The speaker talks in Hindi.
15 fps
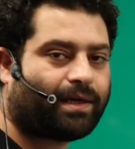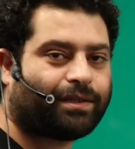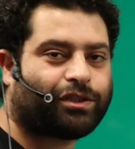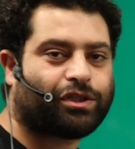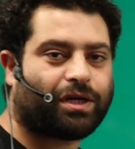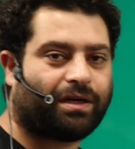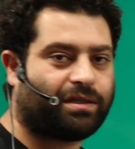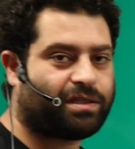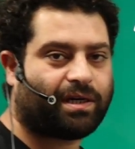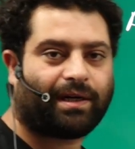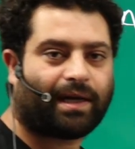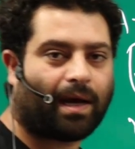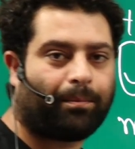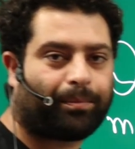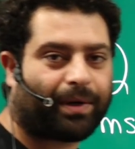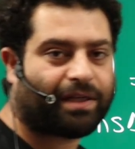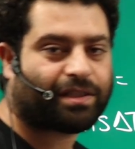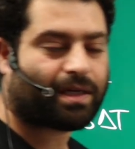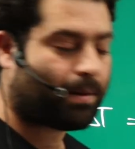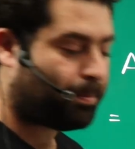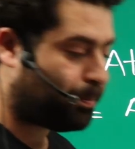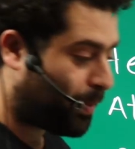इज चेंज इन
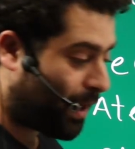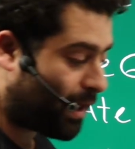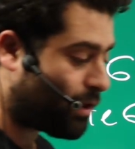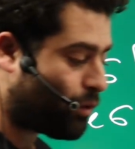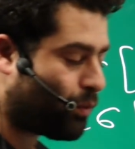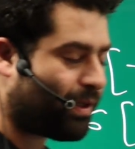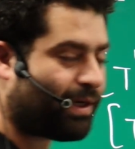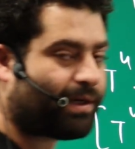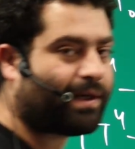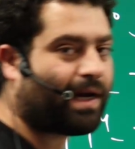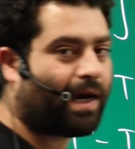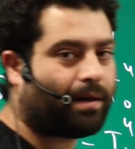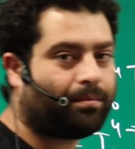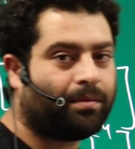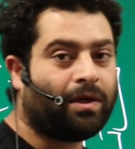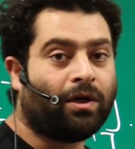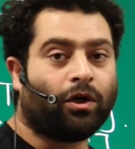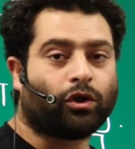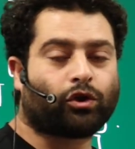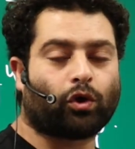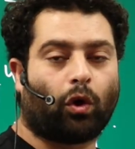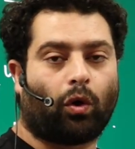टेम्परेचर पर यूनिट टाइम
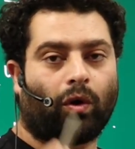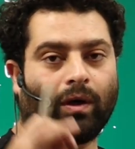सो